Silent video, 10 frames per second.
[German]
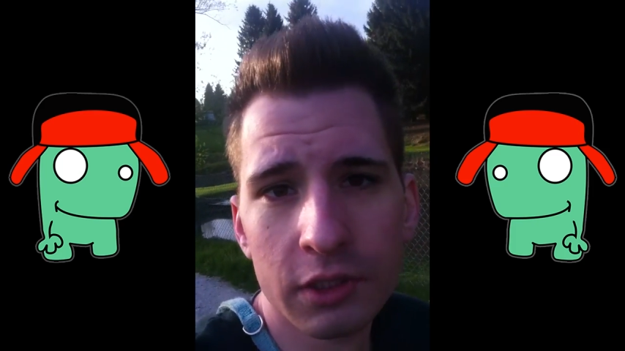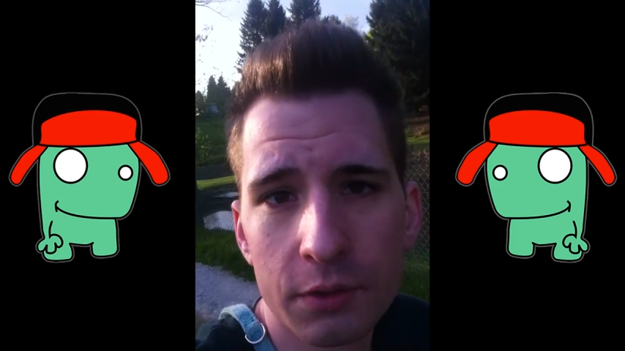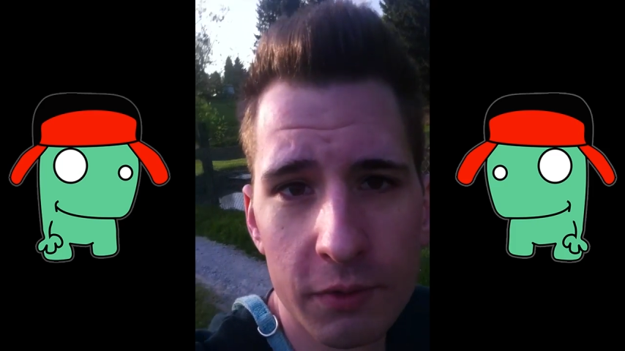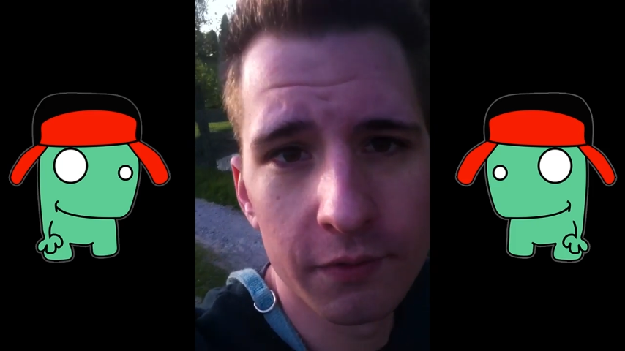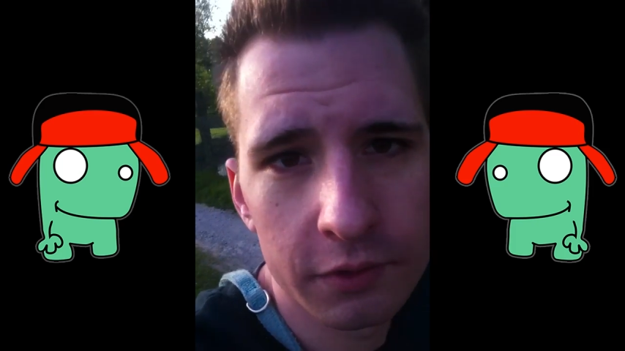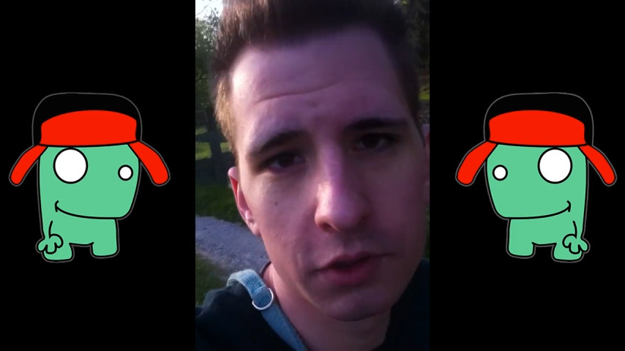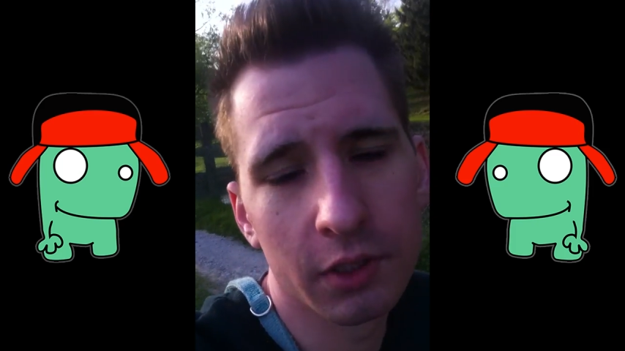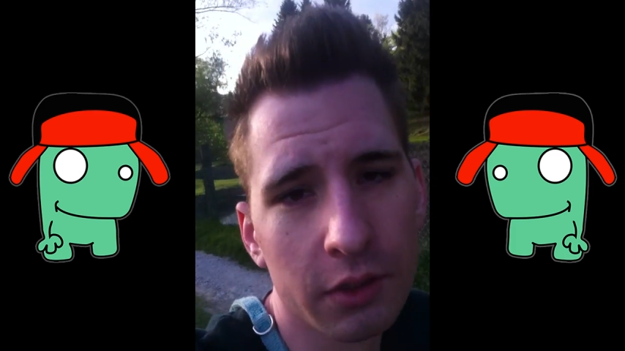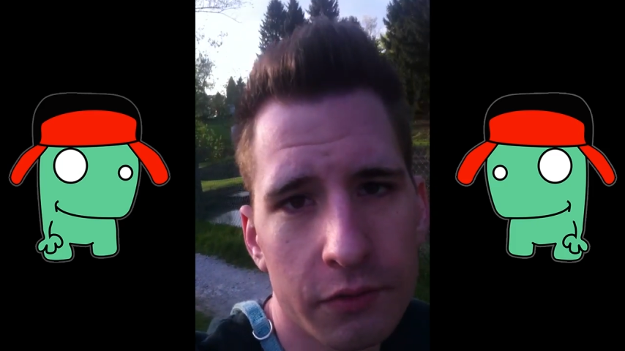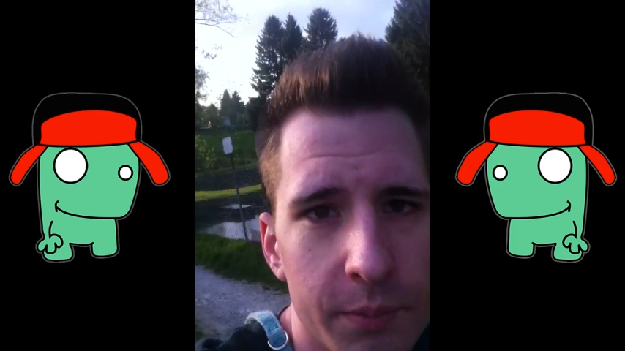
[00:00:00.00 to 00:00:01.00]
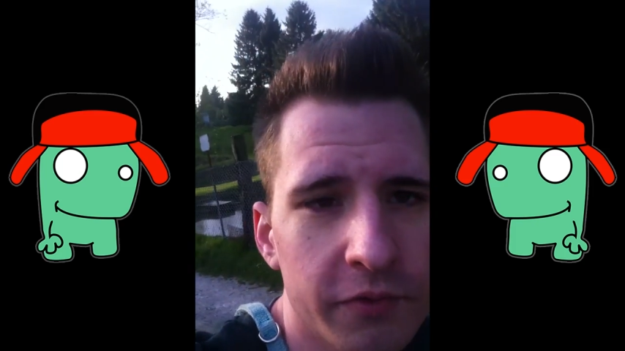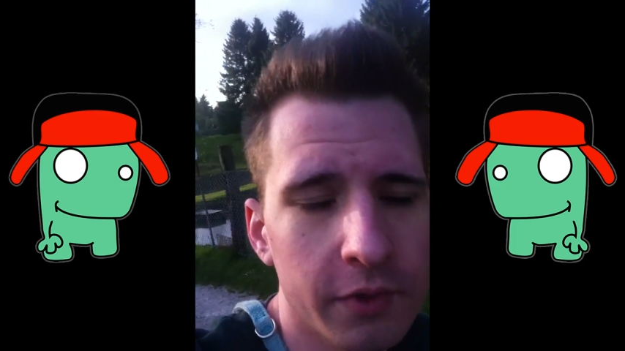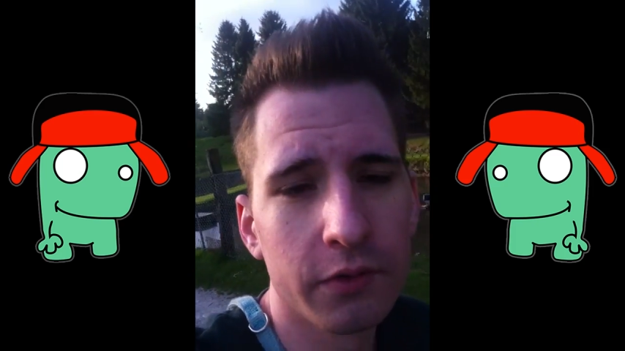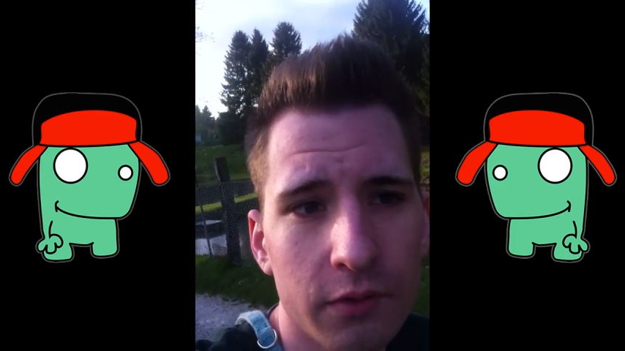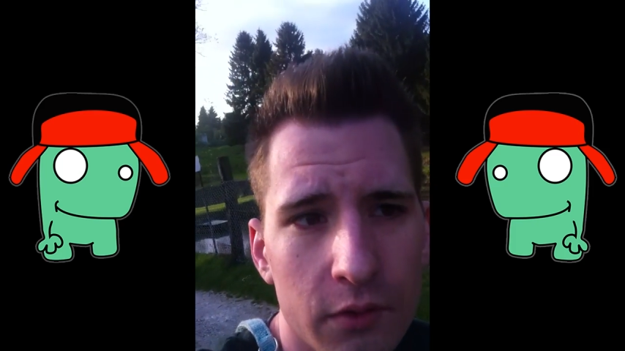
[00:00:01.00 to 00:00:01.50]
Also nicht mal 20, ich denke
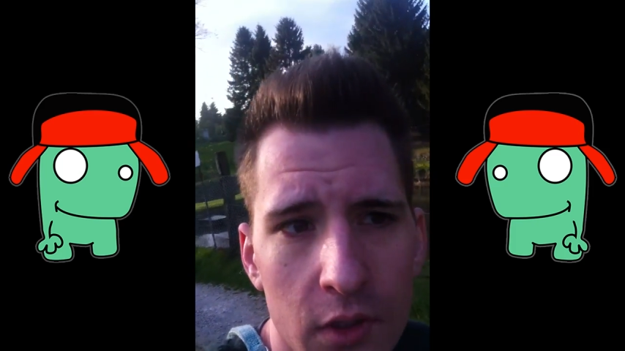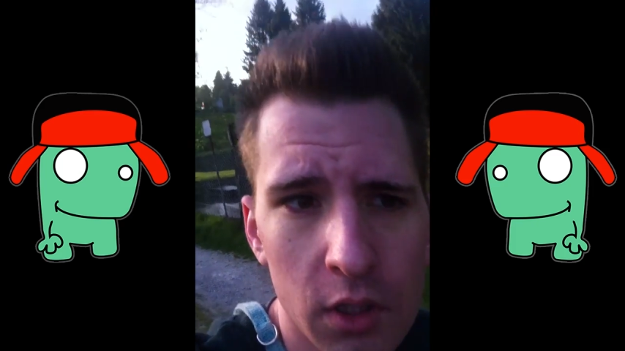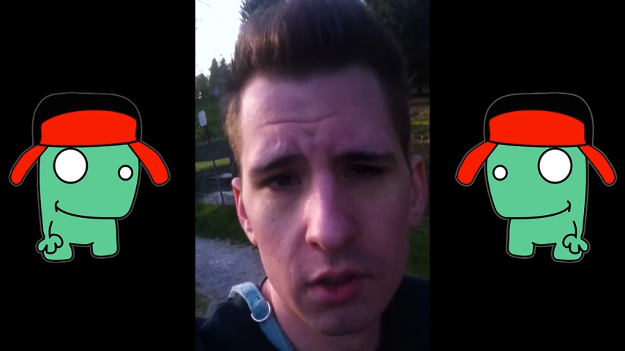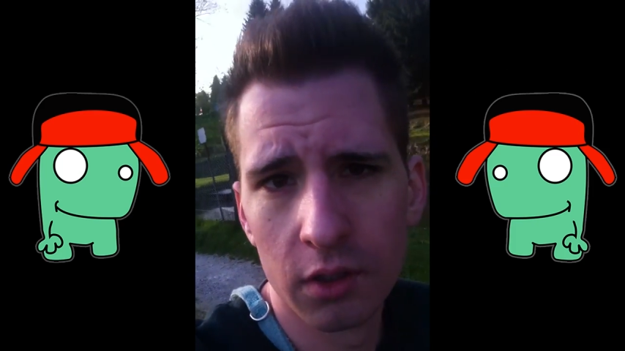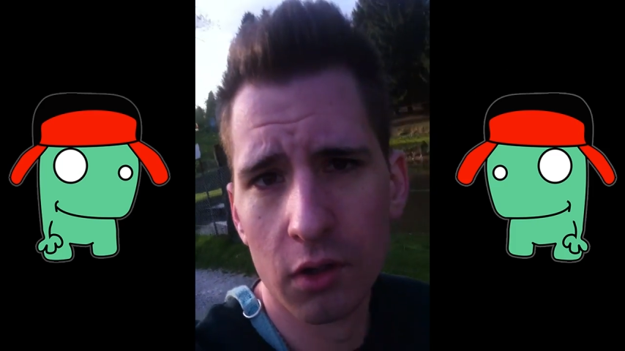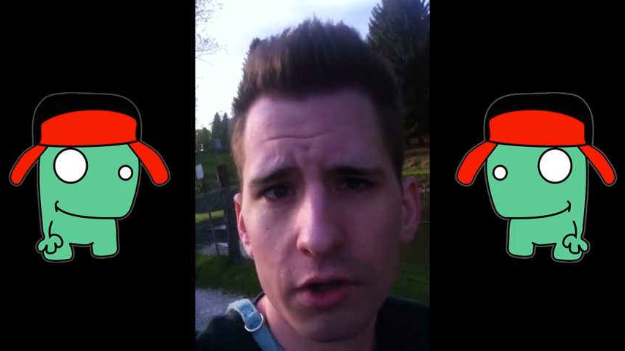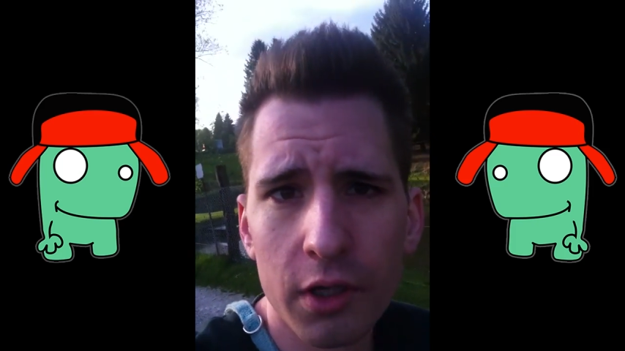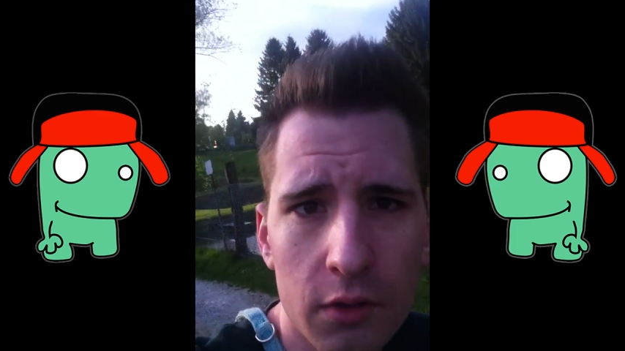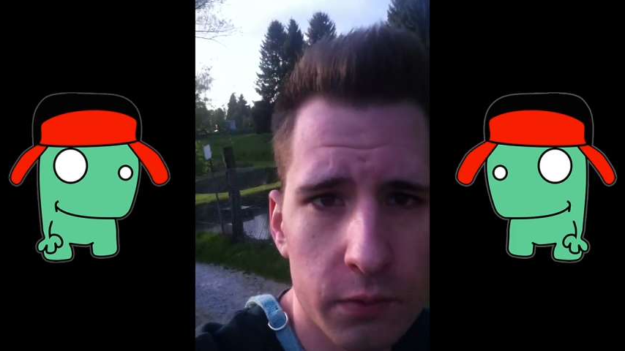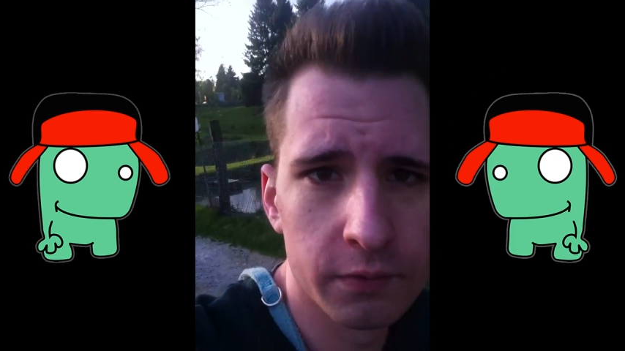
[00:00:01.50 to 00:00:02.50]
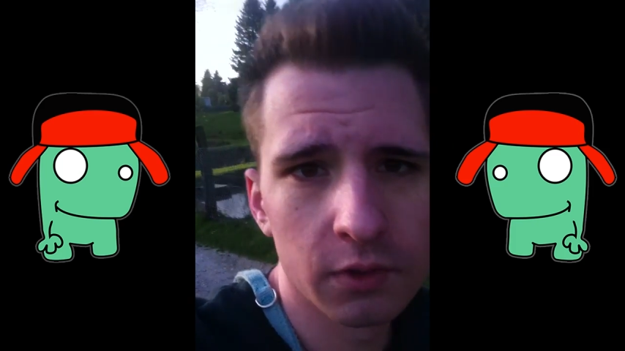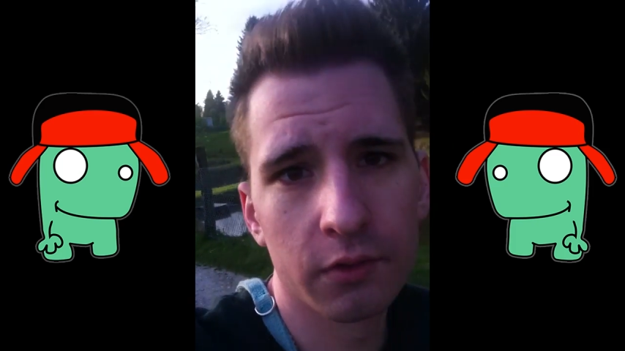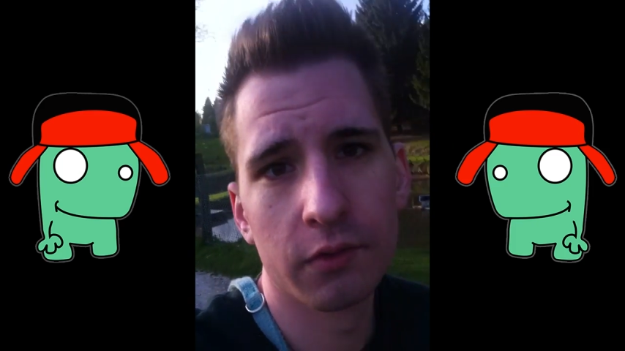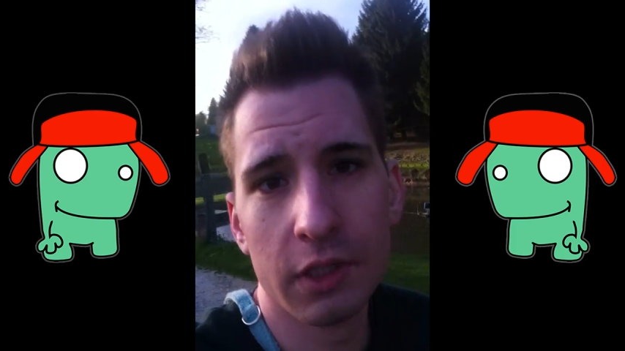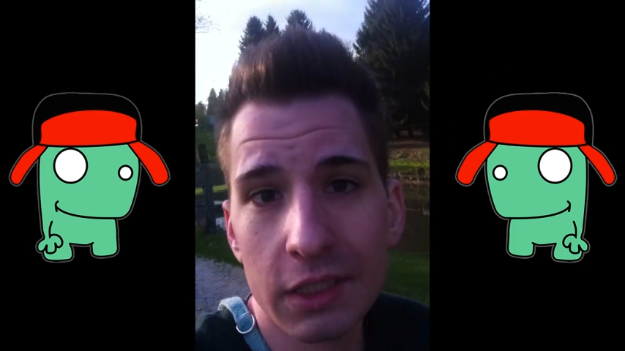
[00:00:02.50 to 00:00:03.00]
17, 16 äh, Euro
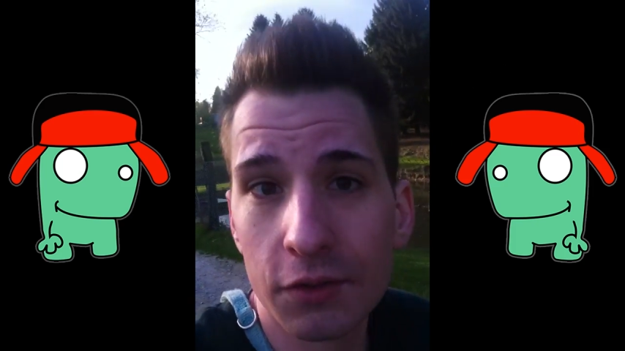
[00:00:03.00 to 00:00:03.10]
sind das.